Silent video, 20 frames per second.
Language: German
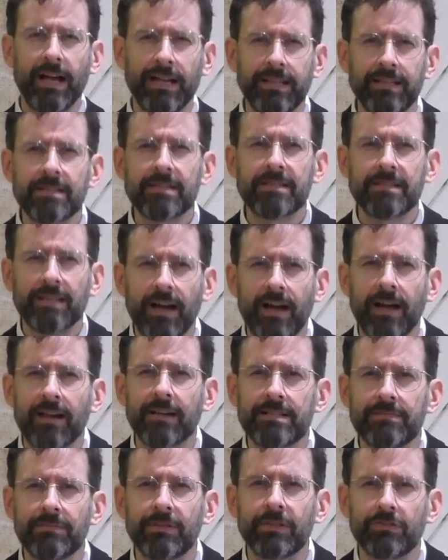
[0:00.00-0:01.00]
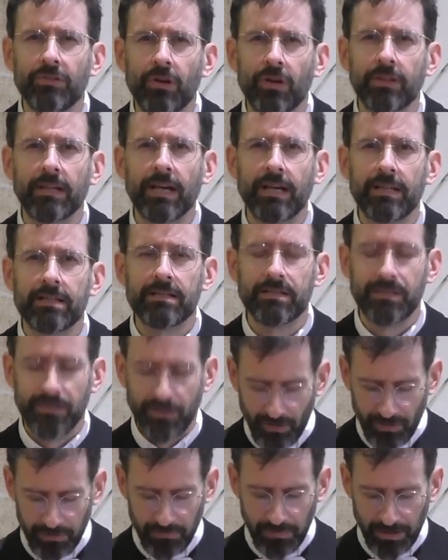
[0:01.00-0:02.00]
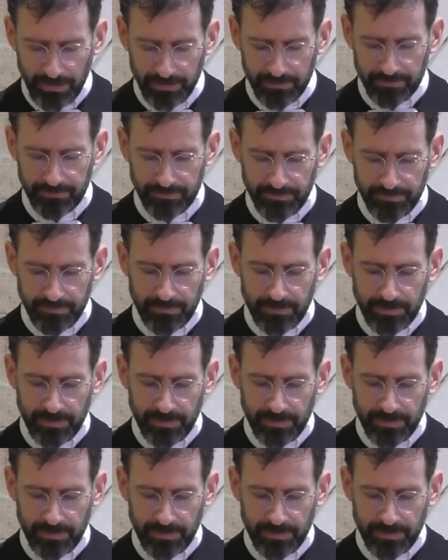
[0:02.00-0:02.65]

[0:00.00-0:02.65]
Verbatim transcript: Eines Tages wird Gott alles neu machen.